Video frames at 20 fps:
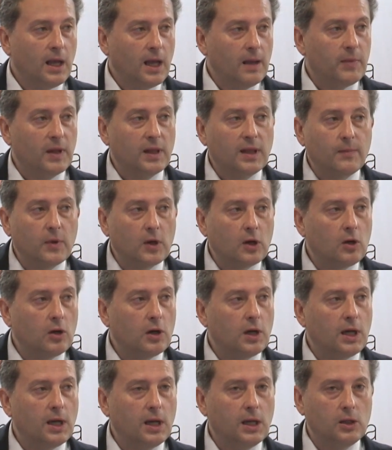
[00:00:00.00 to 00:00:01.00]
En
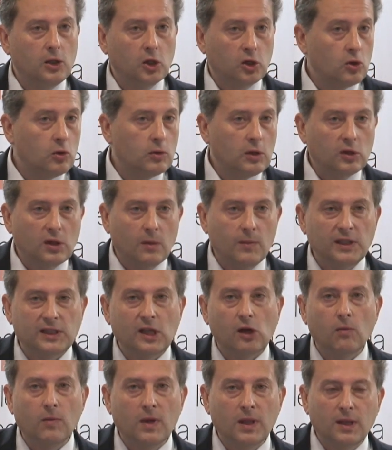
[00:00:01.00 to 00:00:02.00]
principio, eh, yo soy un
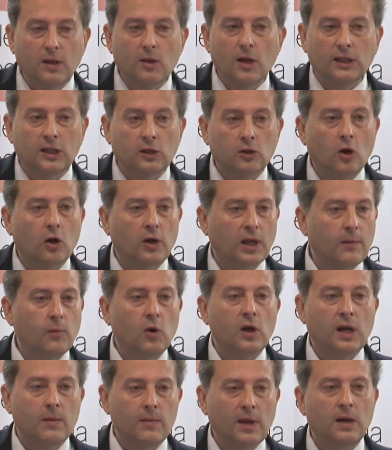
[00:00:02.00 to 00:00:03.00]
optimista convencido de que la tecnología
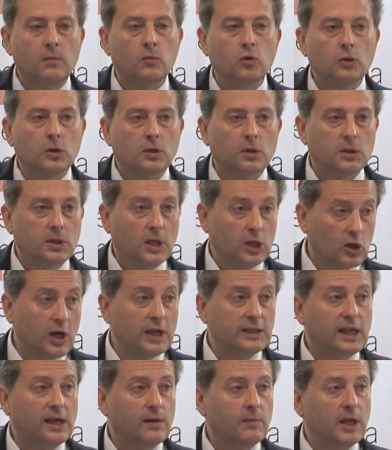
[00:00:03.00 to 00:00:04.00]
puede cambiar el mundo. De hecho,
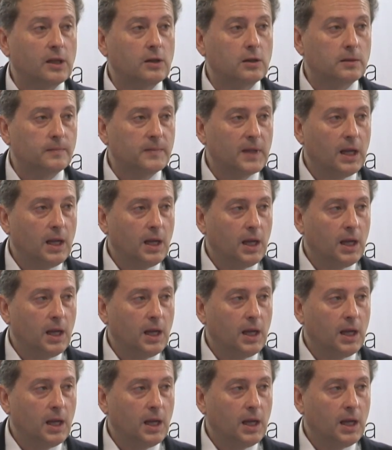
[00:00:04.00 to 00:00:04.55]
la está cambiando.